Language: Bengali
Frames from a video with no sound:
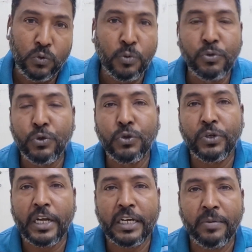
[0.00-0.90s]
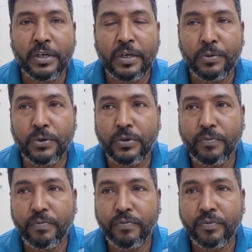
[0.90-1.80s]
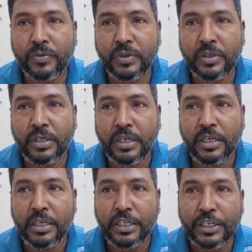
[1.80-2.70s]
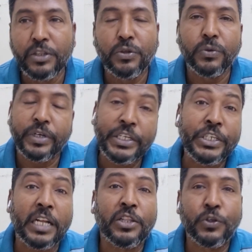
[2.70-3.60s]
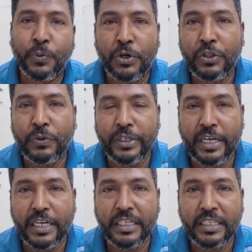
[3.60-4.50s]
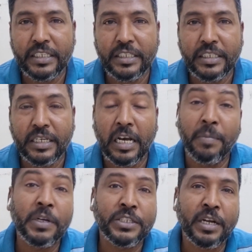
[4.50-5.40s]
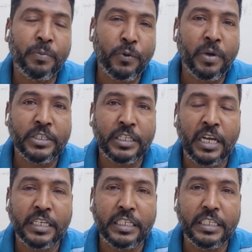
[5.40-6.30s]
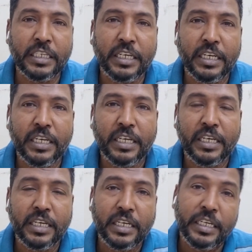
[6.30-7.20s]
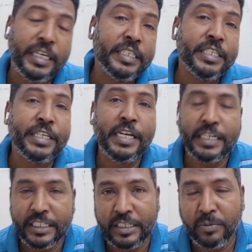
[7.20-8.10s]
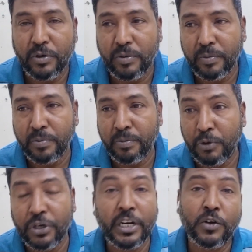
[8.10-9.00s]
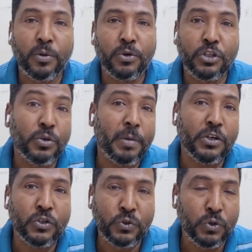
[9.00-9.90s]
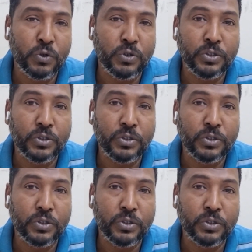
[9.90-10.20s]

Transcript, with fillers: খুব দ্রুত টাকা পাঠাবো কিন্তু এই স্বার্থপর দুনিয়ায় আমরা যারা প্রবাসে থাকি এই যে সিলেটে যেমন বন্যায় কবলিত মানুষগুলো